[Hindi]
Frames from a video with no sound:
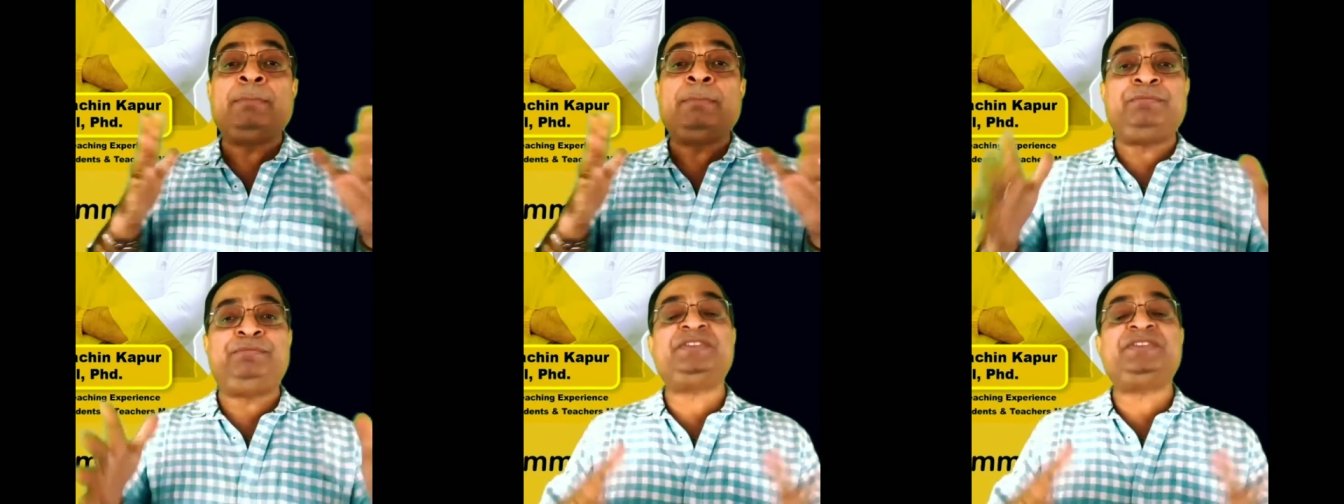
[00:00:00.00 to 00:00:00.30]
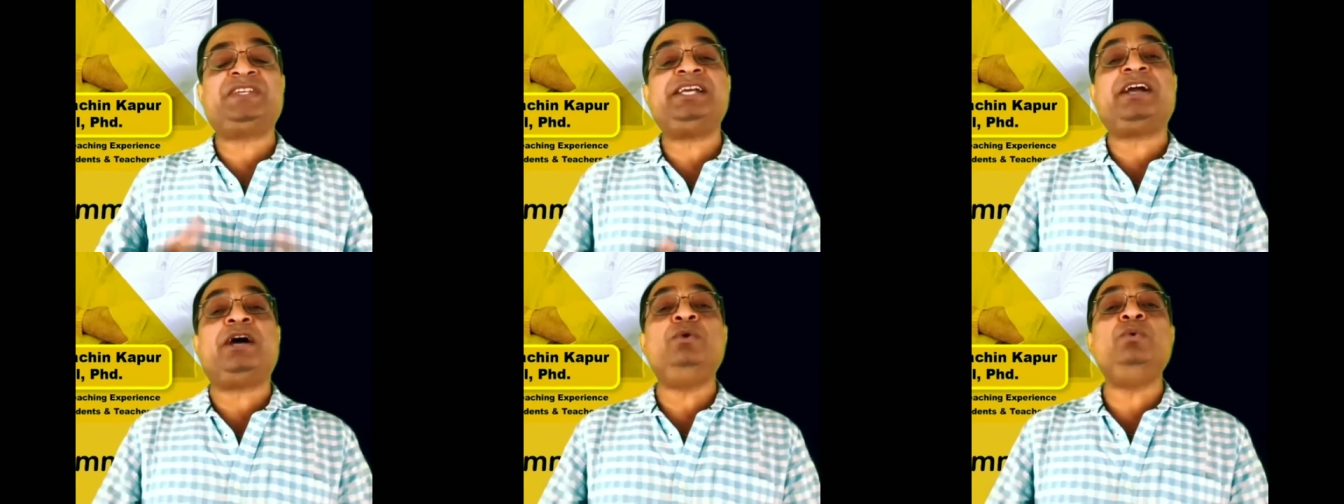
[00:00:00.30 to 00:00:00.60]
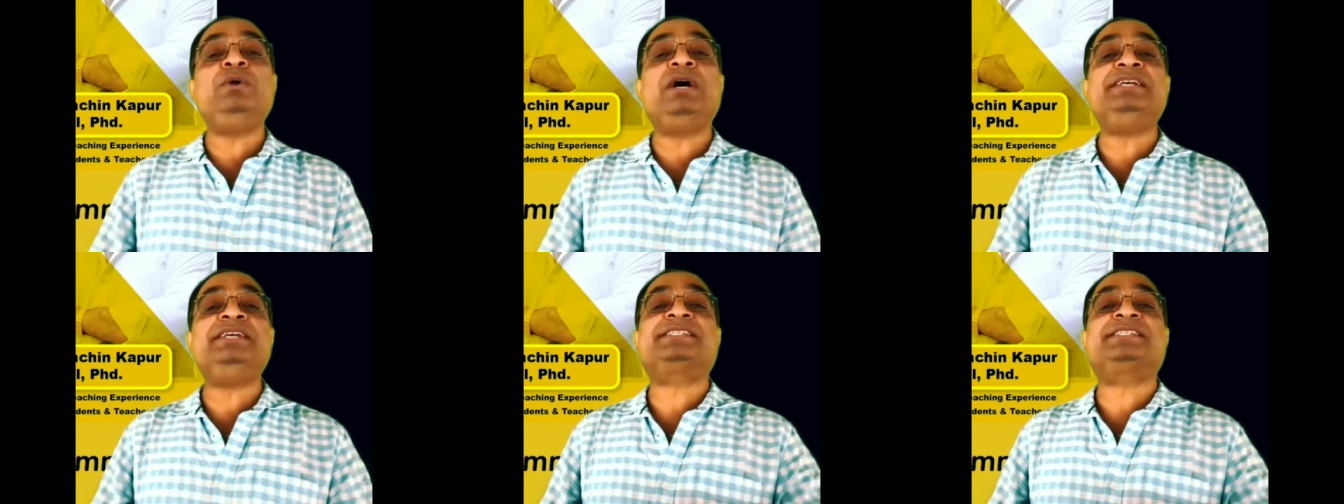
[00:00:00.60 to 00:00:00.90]
मैं फिर से
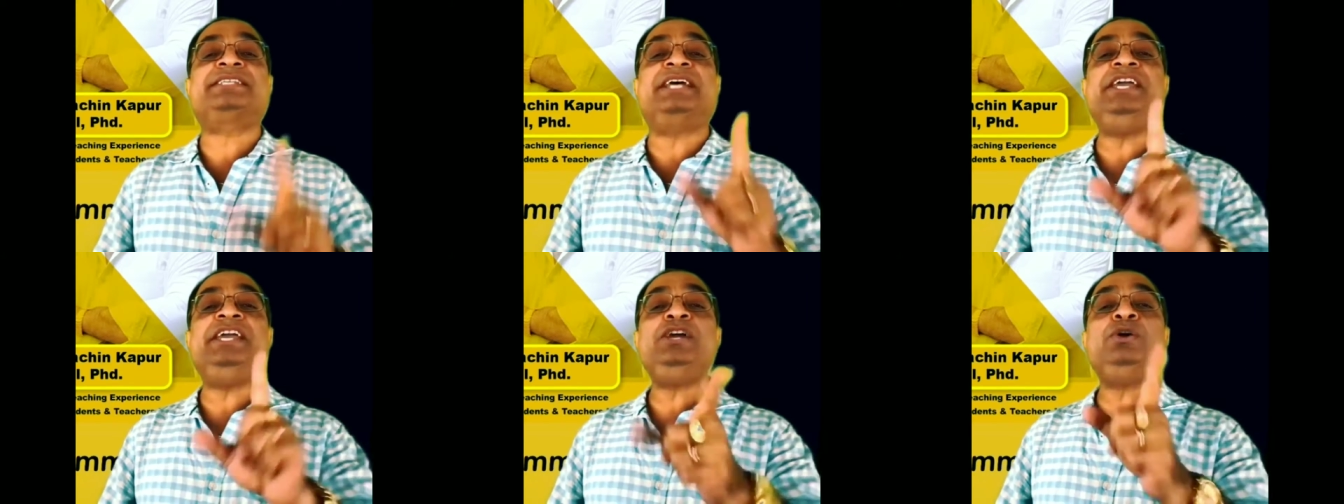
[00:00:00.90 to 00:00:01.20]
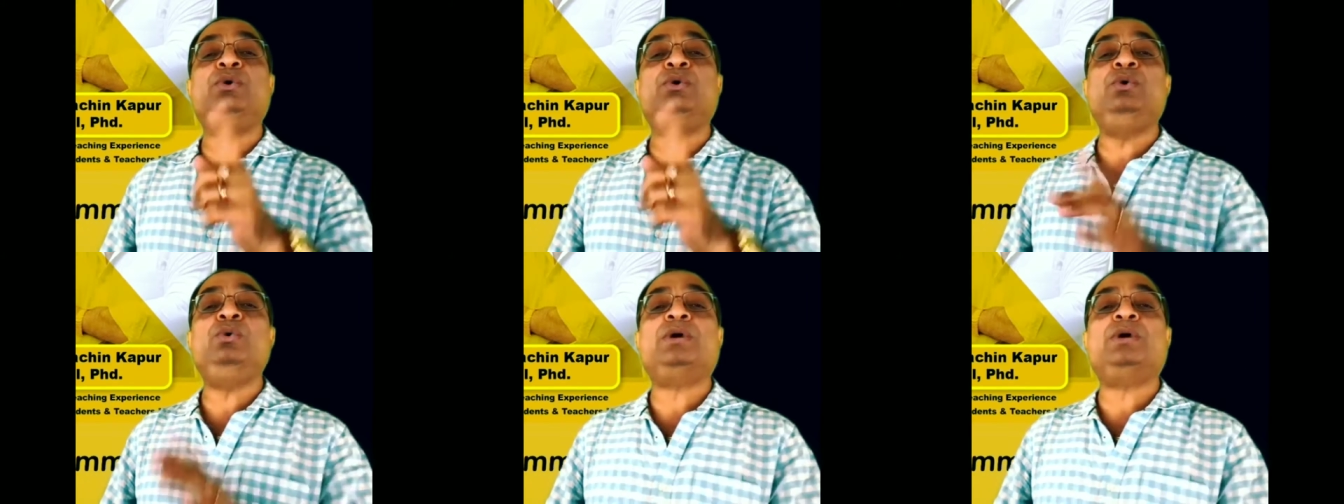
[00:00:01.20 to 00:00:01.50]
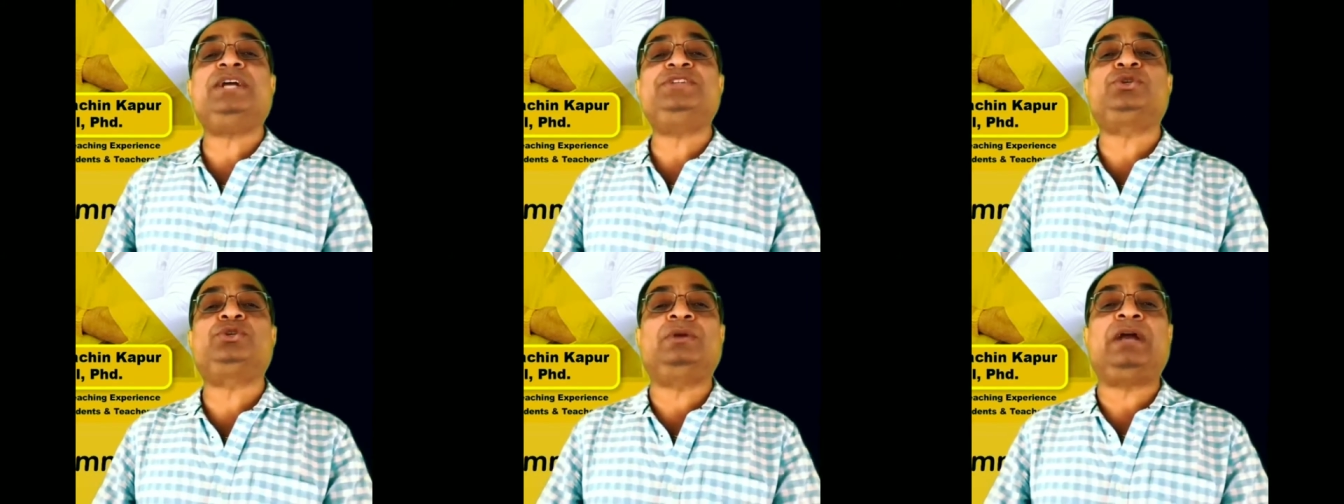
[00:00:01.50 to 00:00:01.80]
कहूंगा सही गुरु
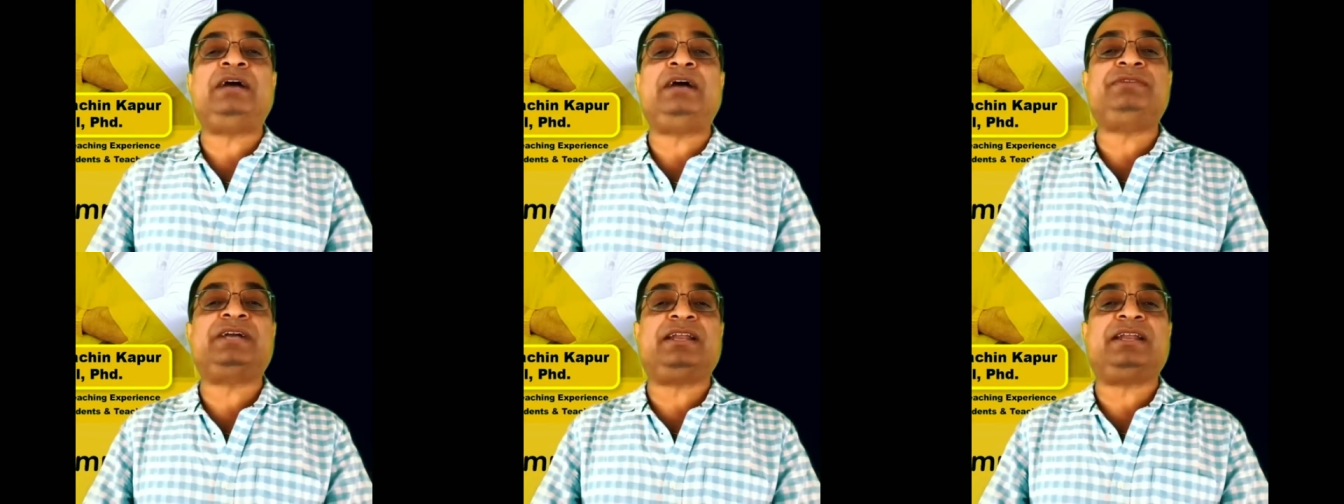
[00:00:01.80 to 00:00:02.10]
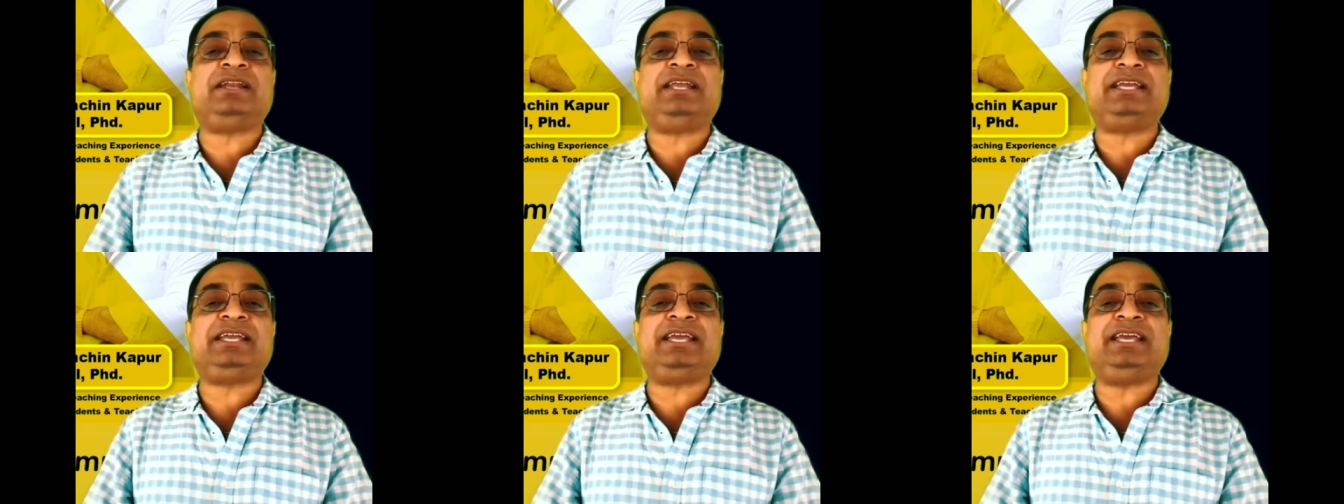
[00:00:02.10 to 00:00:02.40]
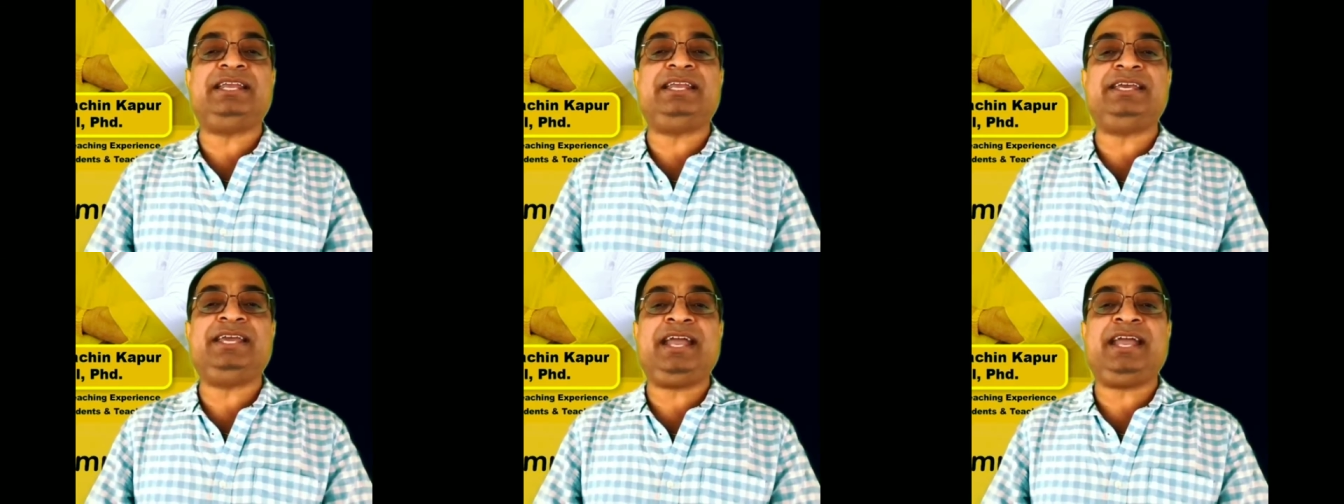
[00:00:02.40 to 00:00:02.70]
का चुनाव करने
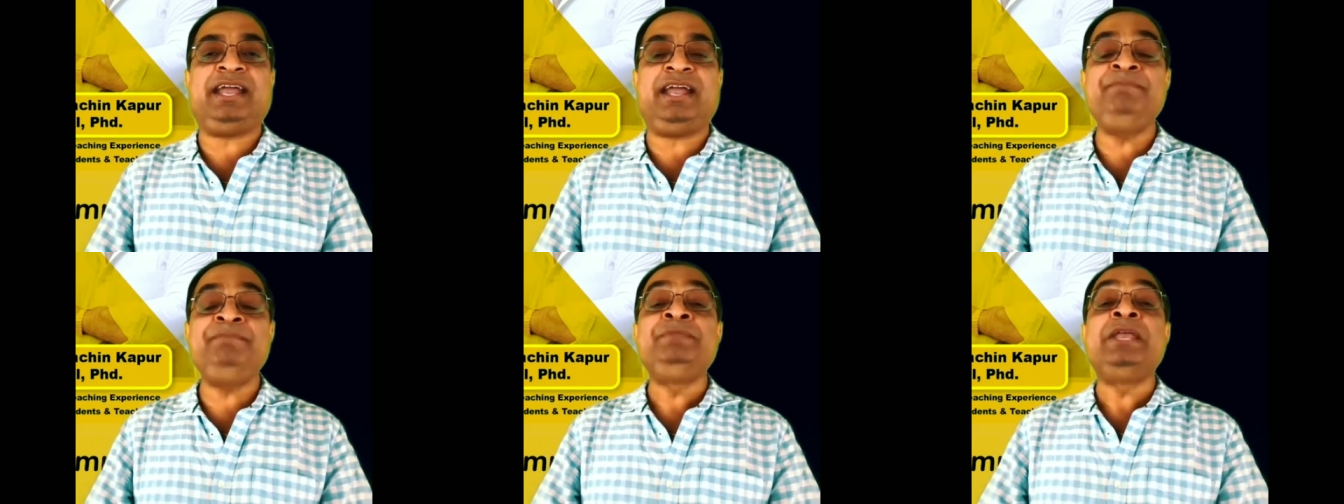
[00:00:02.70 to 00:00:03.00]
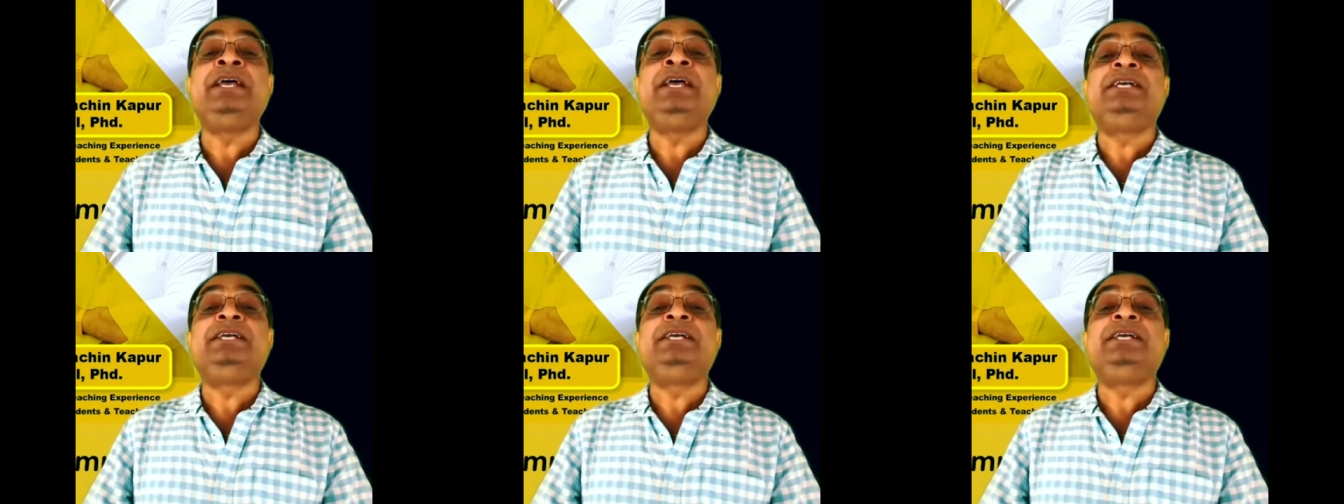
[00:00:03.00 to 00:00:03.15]
के लिए